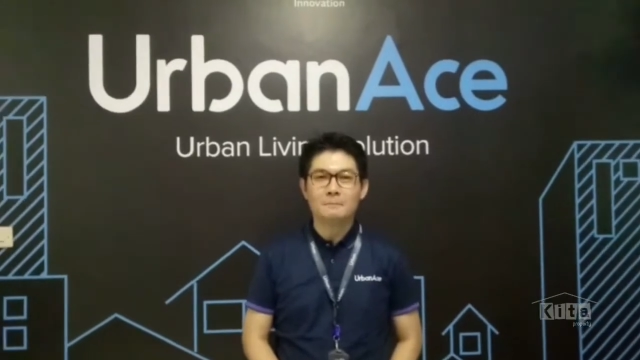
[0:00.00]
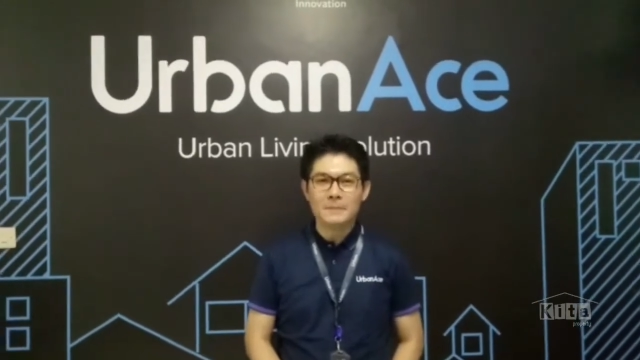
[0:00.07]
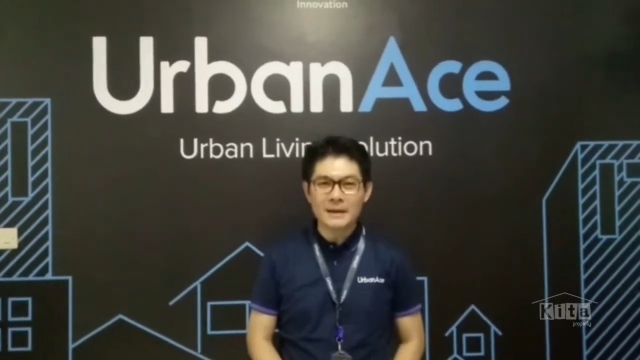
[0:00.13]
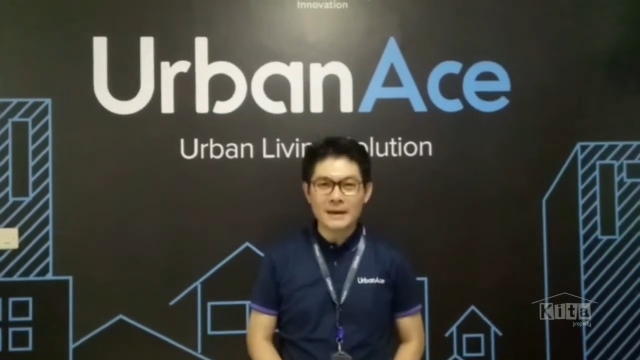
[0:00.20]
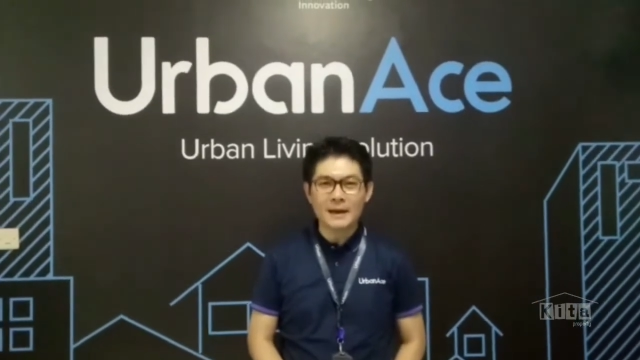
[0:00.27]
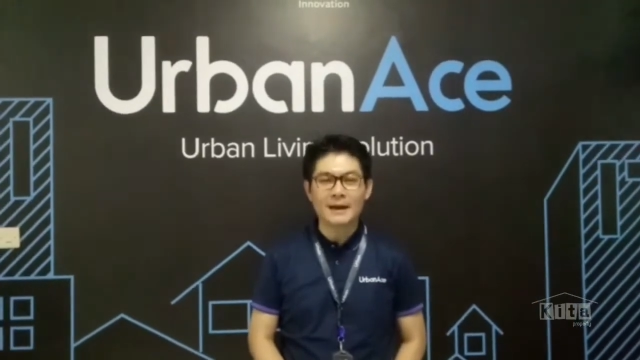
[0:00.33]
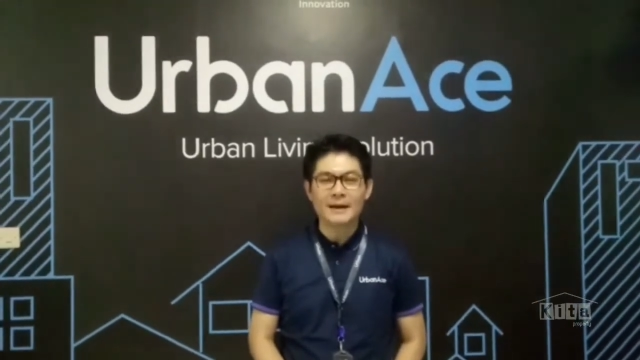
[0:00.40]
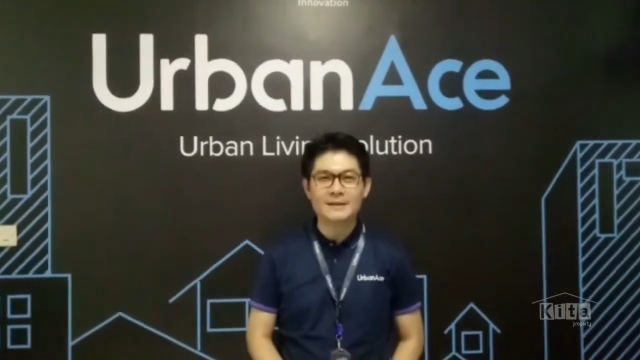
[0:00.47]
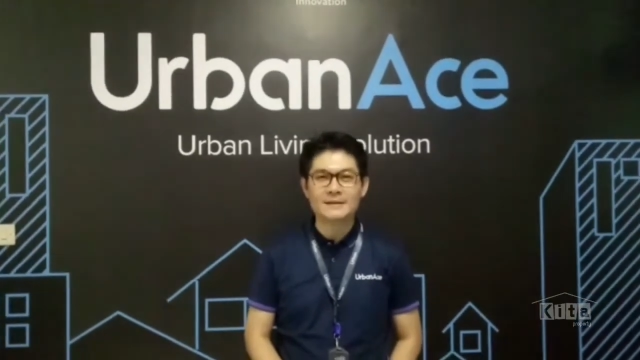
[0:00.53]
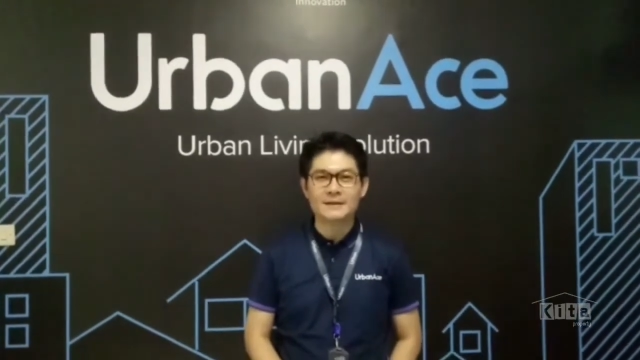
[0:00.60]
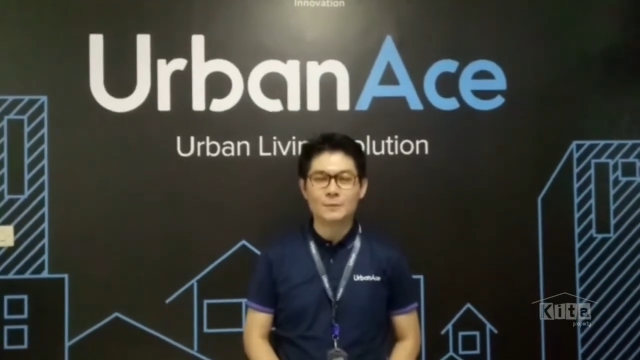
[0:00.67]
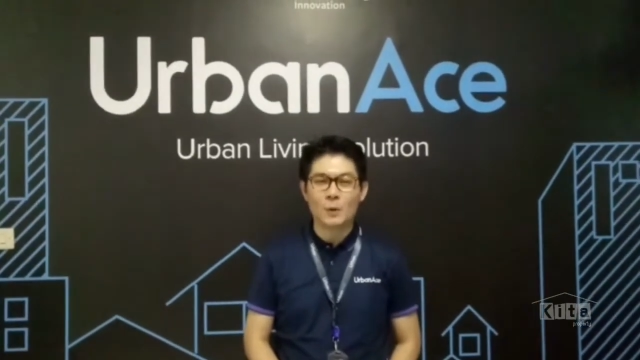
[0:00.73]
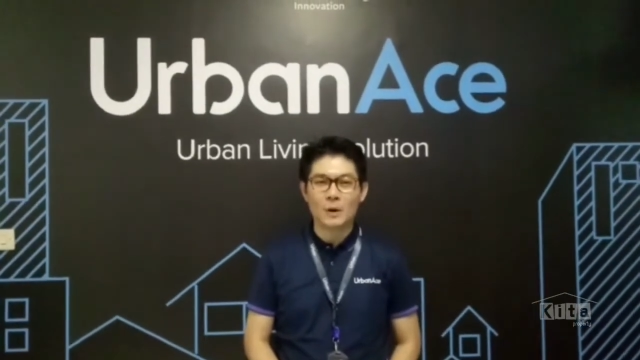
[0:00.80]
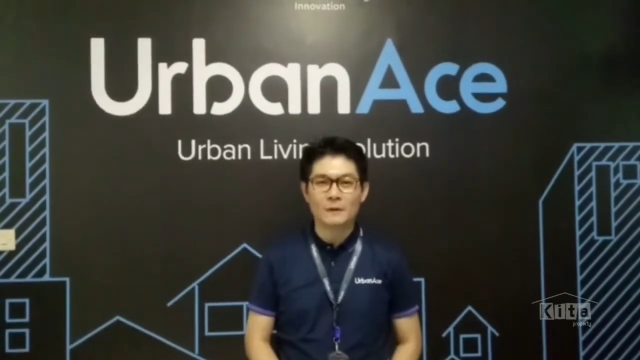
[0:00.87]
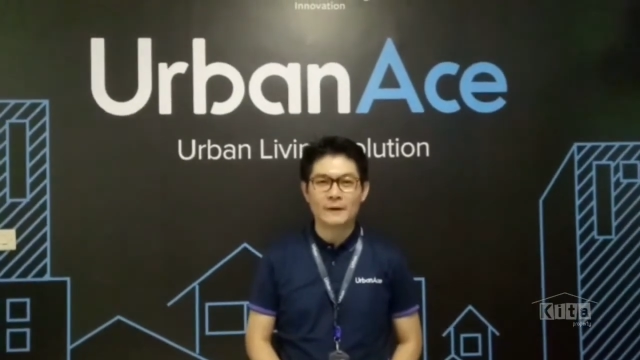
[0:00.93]
minal
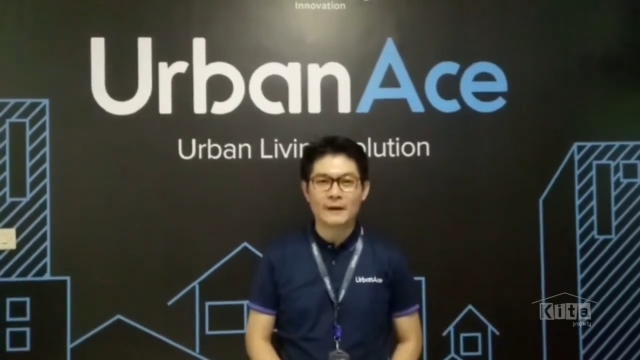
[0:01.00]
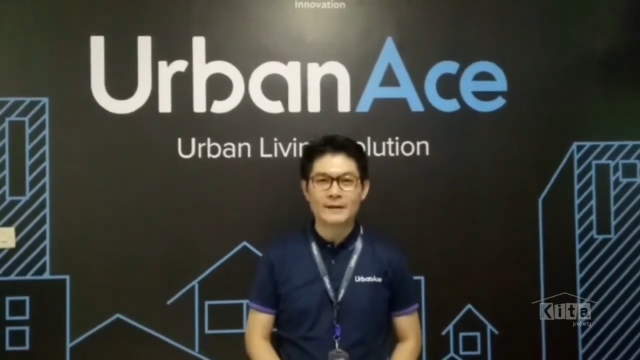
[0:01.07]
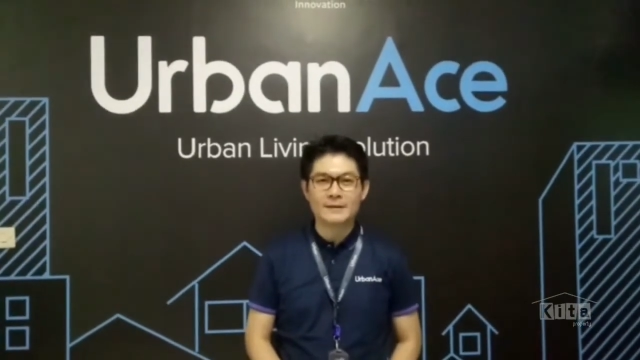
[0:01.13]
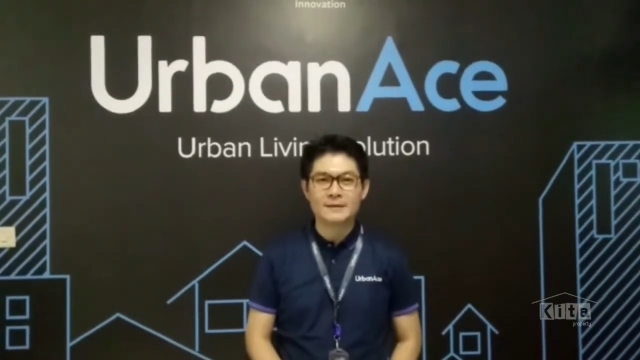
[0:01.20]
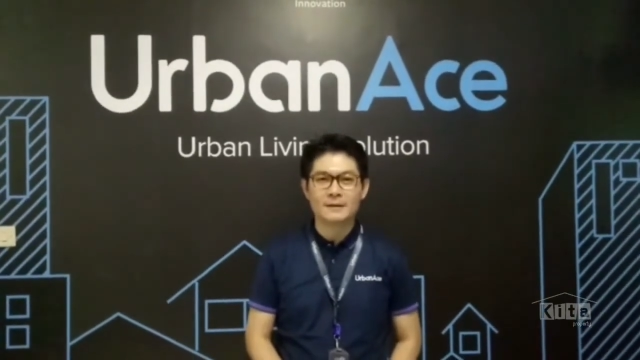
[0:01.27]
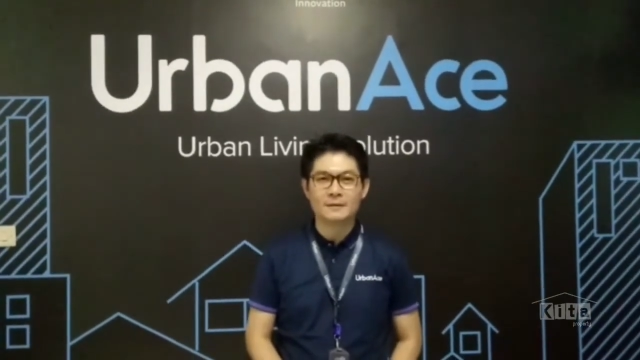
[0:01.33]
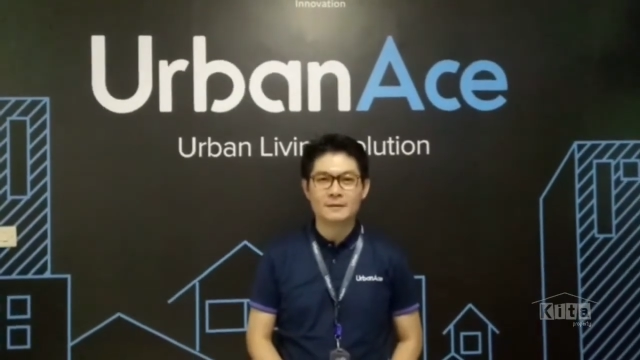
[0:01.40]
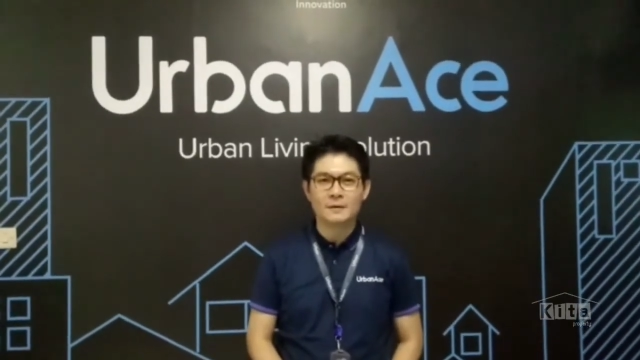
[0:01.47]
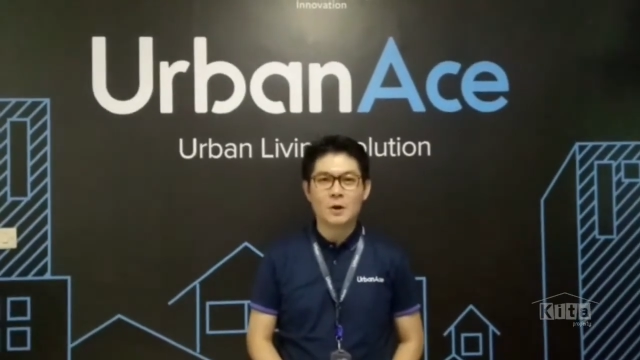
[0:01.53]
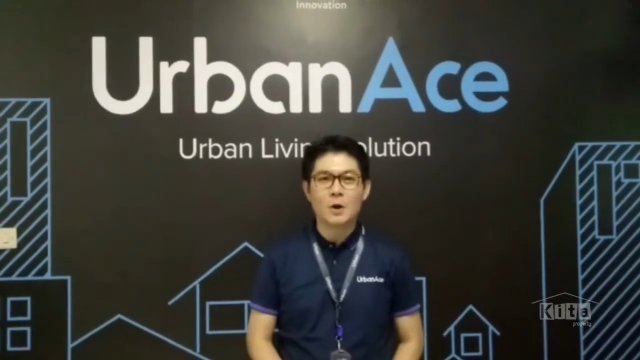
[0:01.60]
aizin wal faizin,